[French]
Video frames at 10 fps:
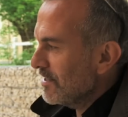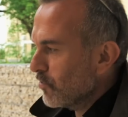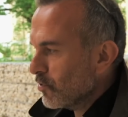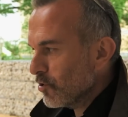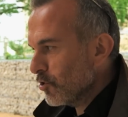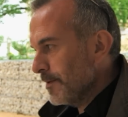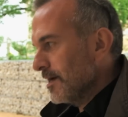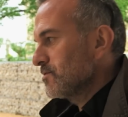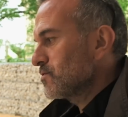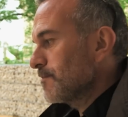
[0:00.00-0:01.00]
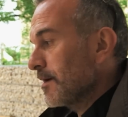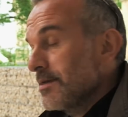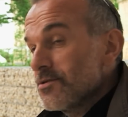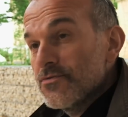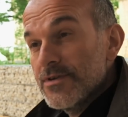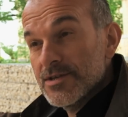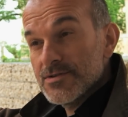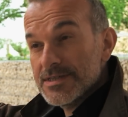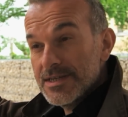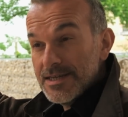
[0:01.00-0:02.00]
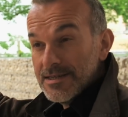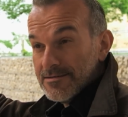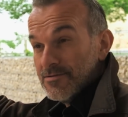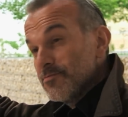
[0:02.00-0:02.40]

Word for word: les fonds européens nous ont permis de financer une